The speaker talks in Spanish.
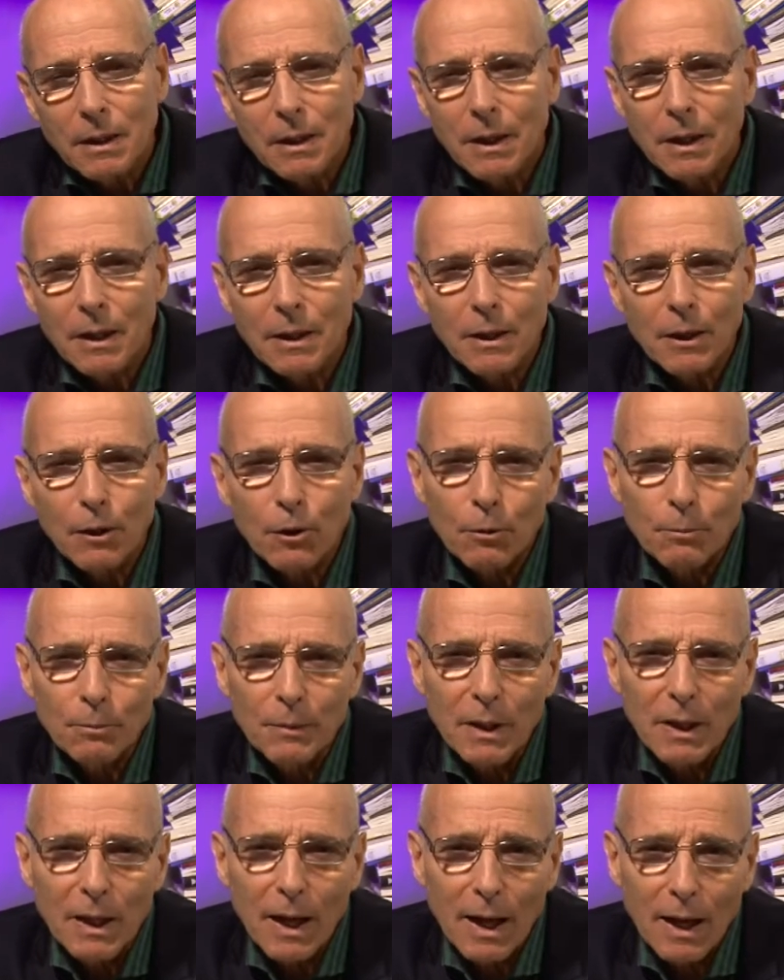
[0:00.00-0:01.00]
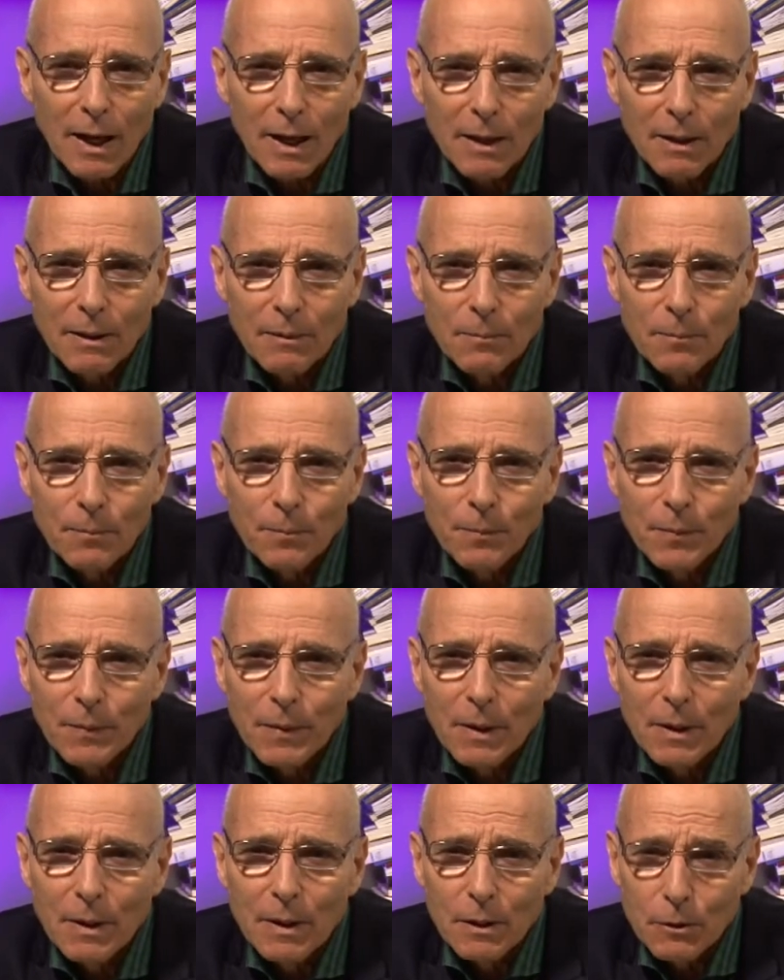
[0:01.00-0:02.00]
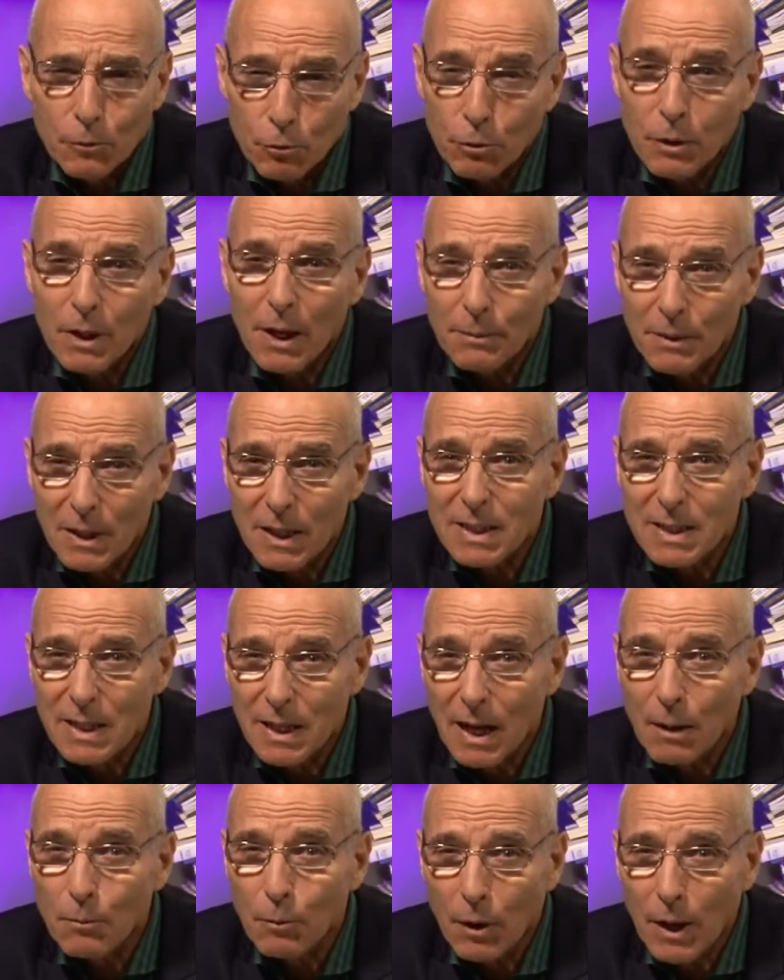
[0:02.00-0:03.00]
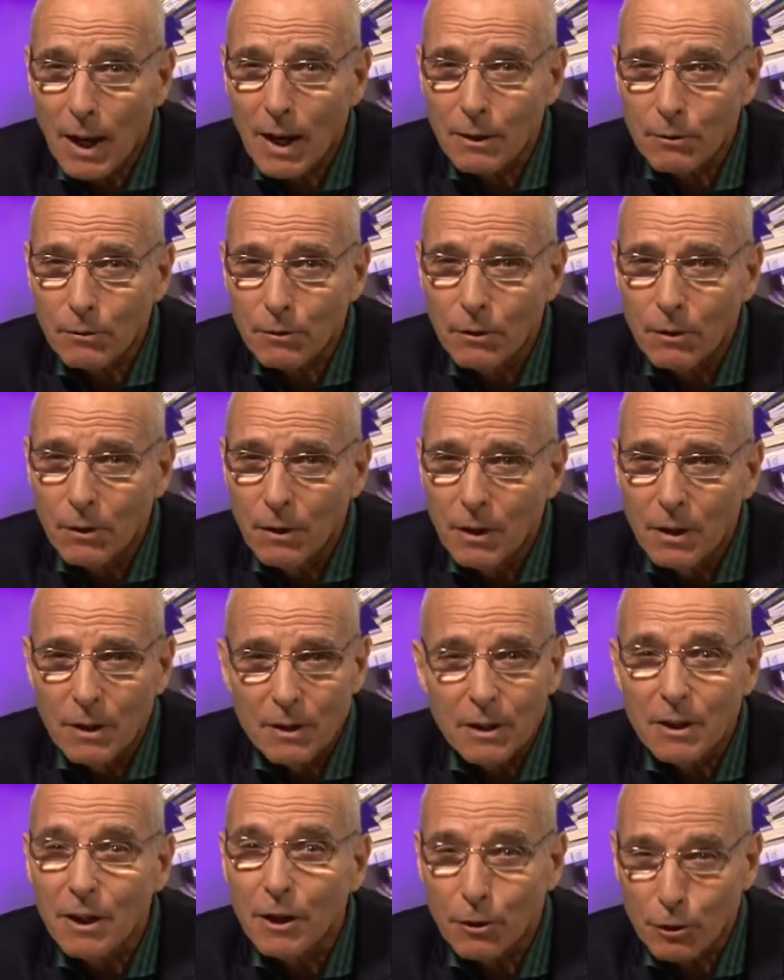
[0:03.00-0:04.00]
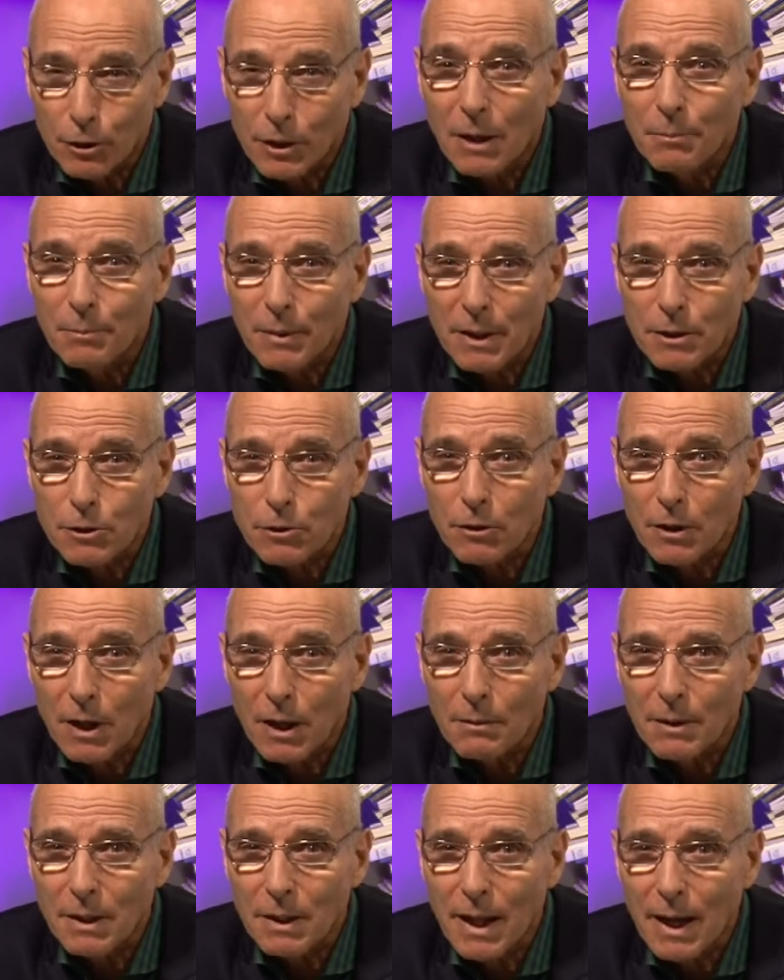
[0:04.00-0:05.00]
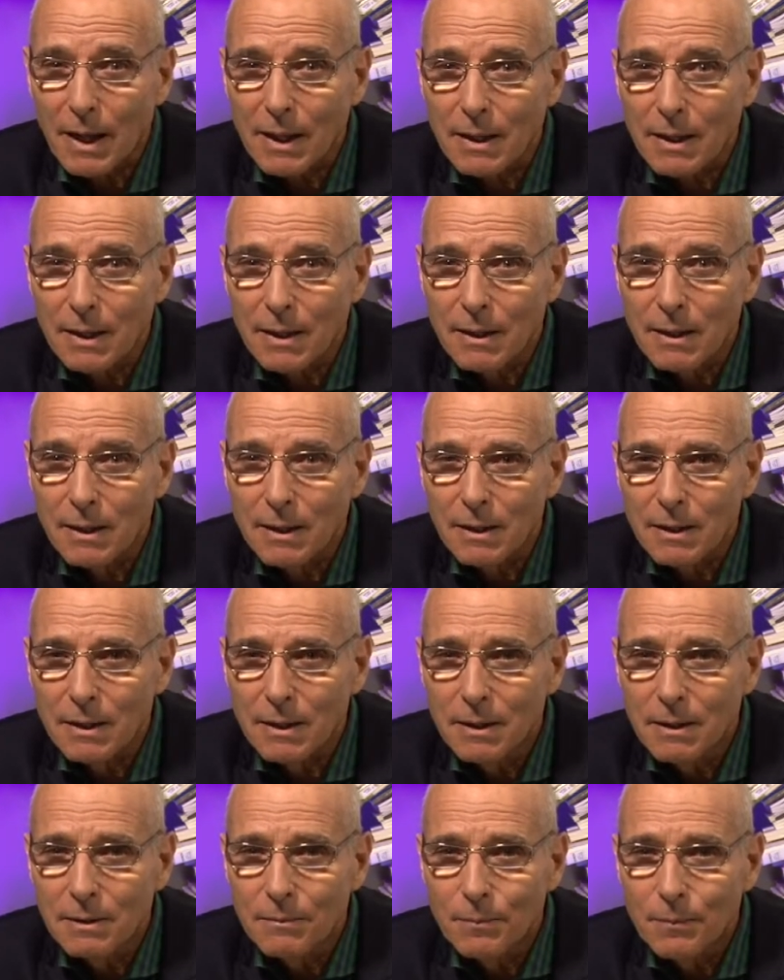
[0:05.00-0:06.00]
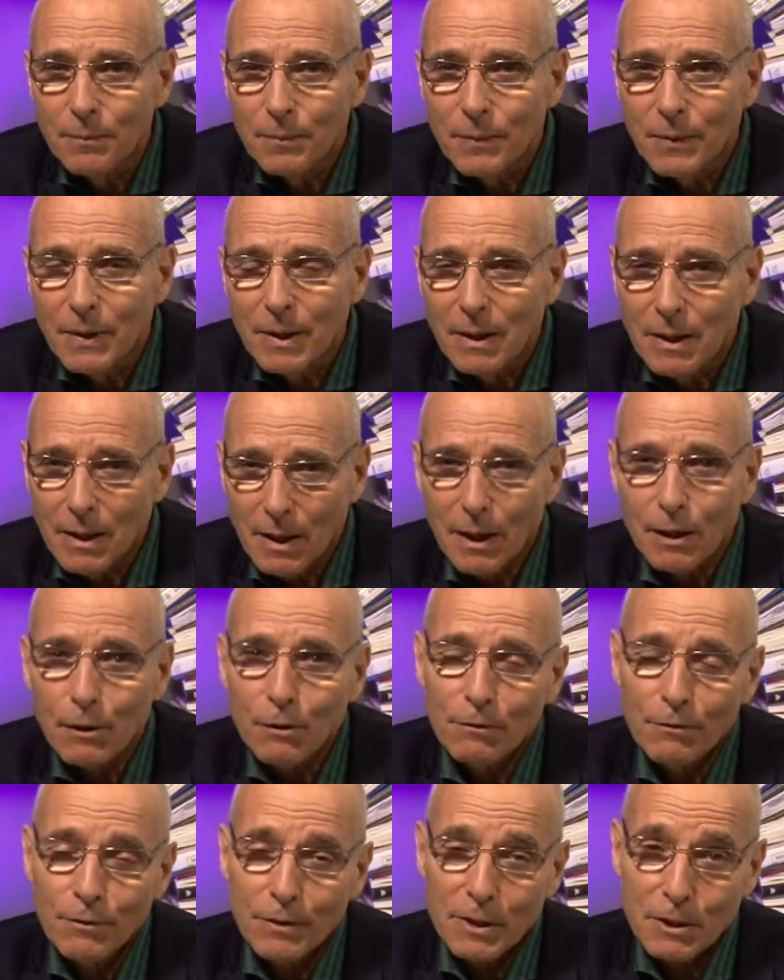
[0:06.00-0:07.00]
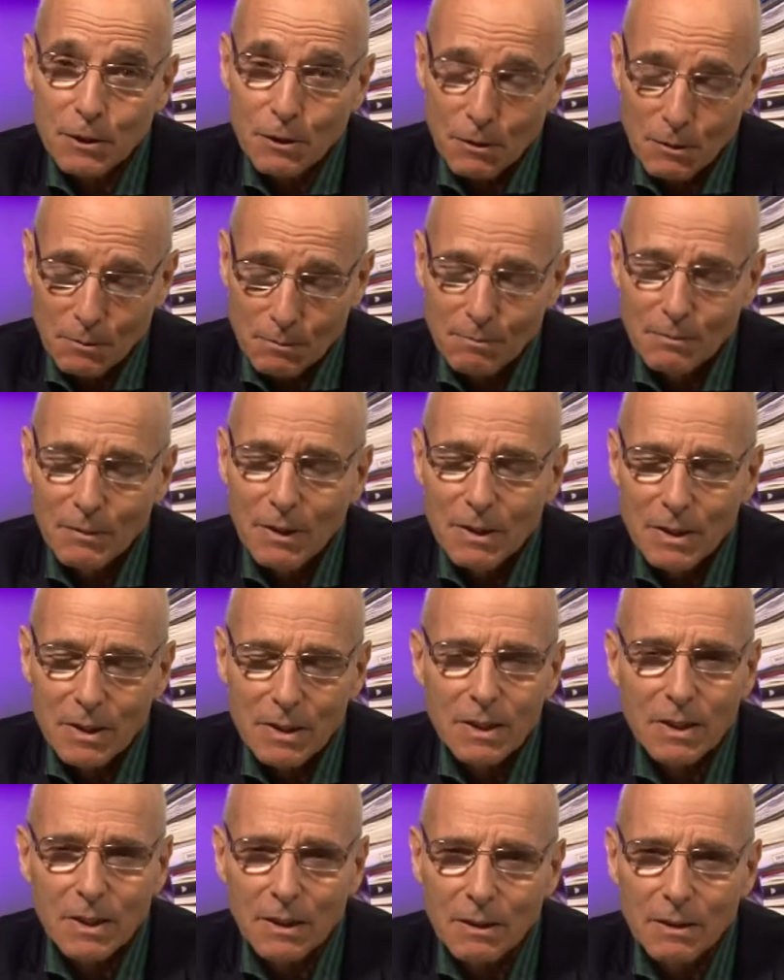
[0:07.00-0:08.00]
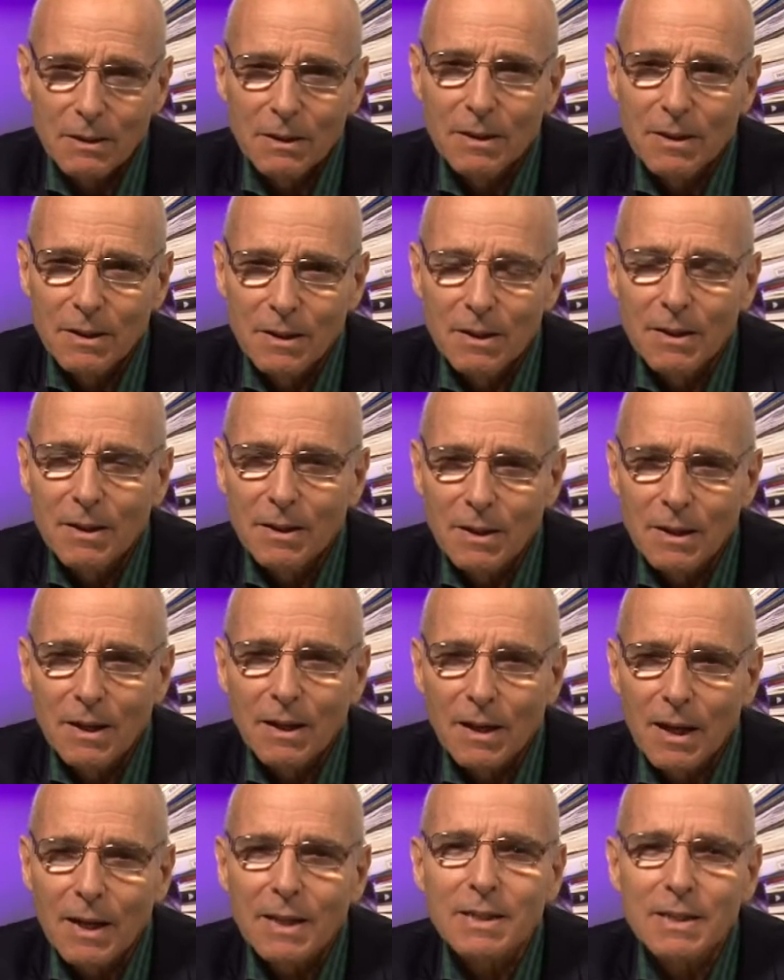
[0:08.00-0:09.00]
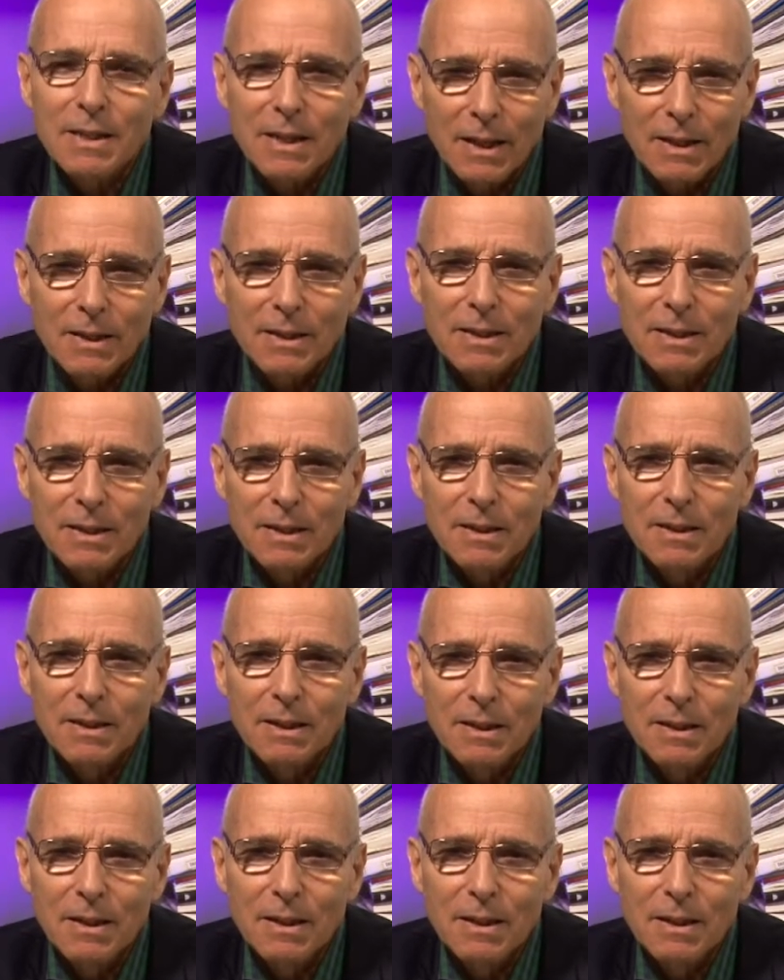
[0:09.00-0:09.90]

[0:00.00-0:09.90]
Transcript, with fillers: y le dijo, mira, tú te habías enamorado de otra persona, ¿verdad? Él confesó, sí, así es.